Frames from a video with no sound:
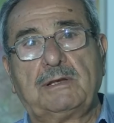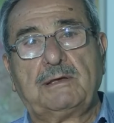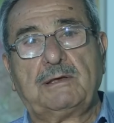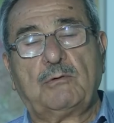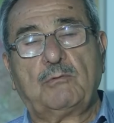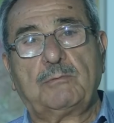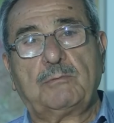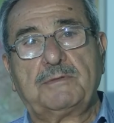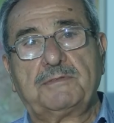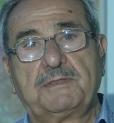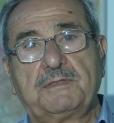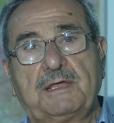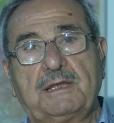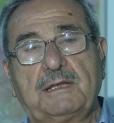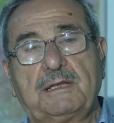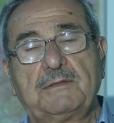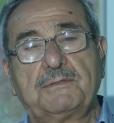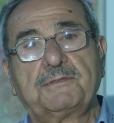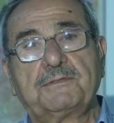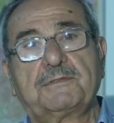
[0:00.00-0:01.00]
اليوم
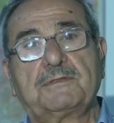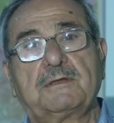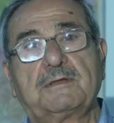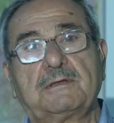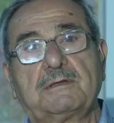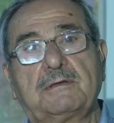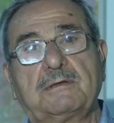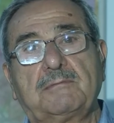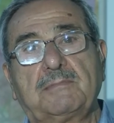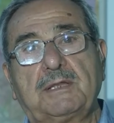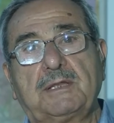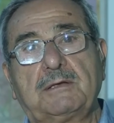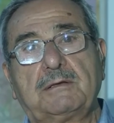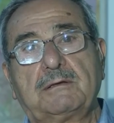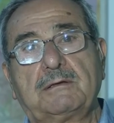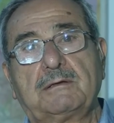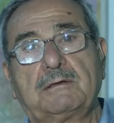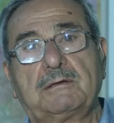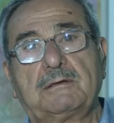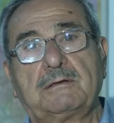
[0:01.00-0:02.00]
الثالث آه،
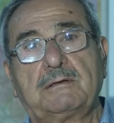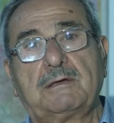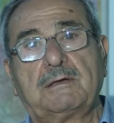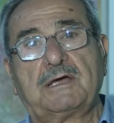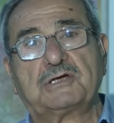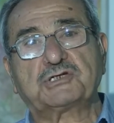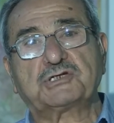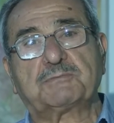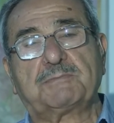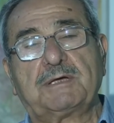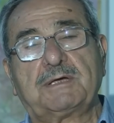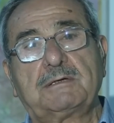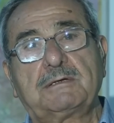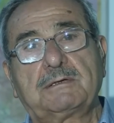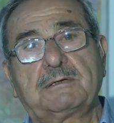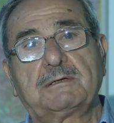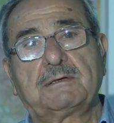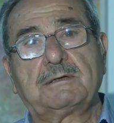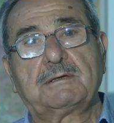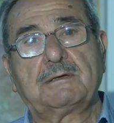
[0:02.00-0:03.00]
من هجمة